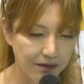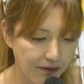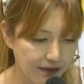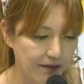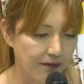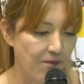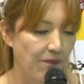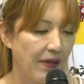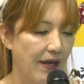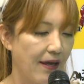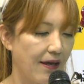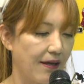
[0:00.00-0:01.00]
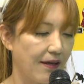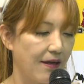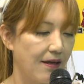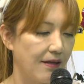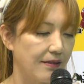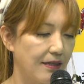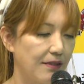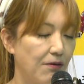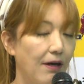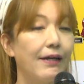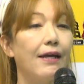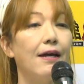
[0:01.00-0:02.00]
います。全
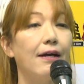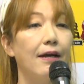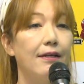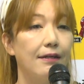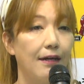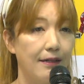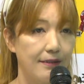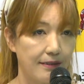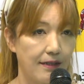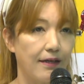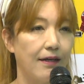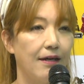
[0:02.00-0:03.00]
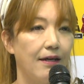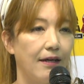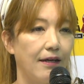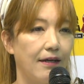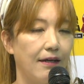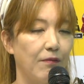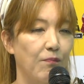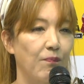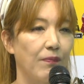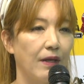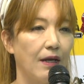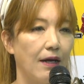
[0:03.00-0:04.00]
女上げ上げに関して、上
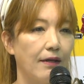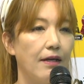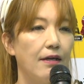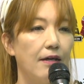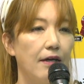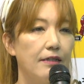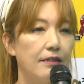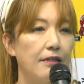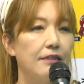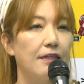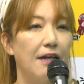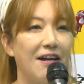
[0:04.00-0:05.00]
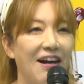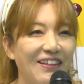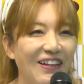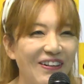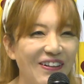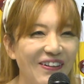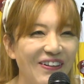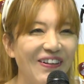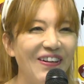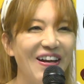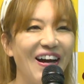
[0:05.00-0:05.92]
げ上げ下げじゃないかという